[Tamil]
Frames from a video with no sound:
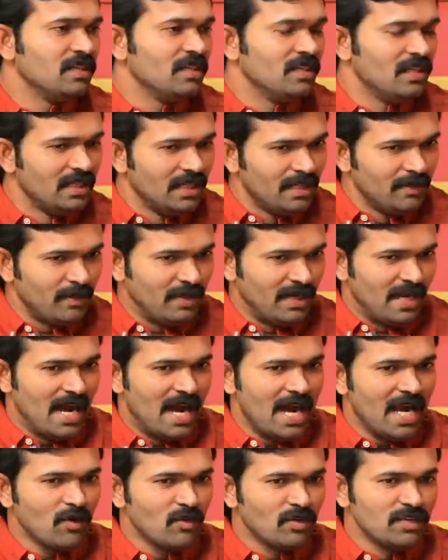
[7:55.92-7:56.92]
அப்படிதான்
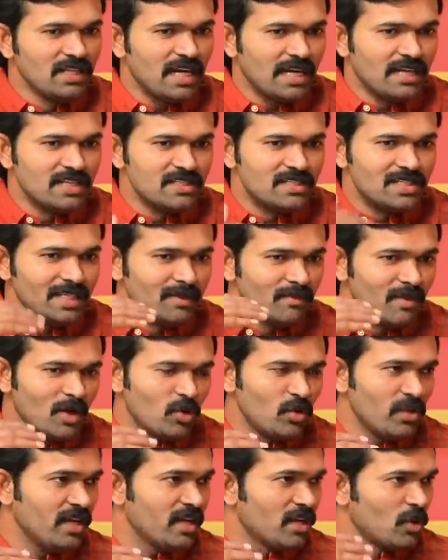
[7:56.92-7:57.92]
பார்க்கணும் நான் வந்து அண்ணன்
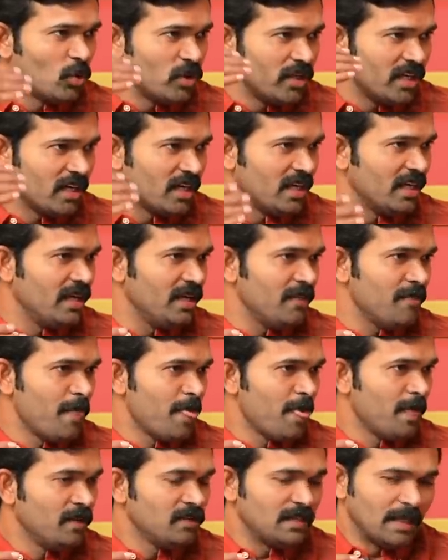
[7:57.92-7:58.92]
சீமானுடைய கொள்கைகளை
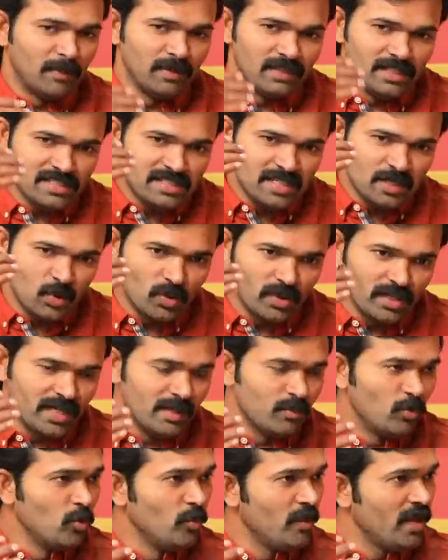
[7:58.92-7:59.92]
தமிழ் தேசிய
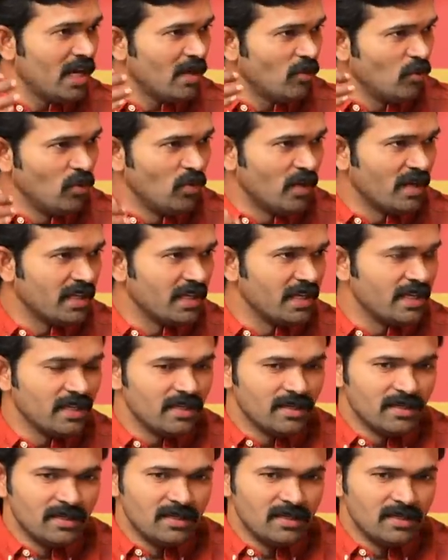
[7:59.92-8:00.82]
கொள்கைகளை முழுமையாக உள்வாங்கி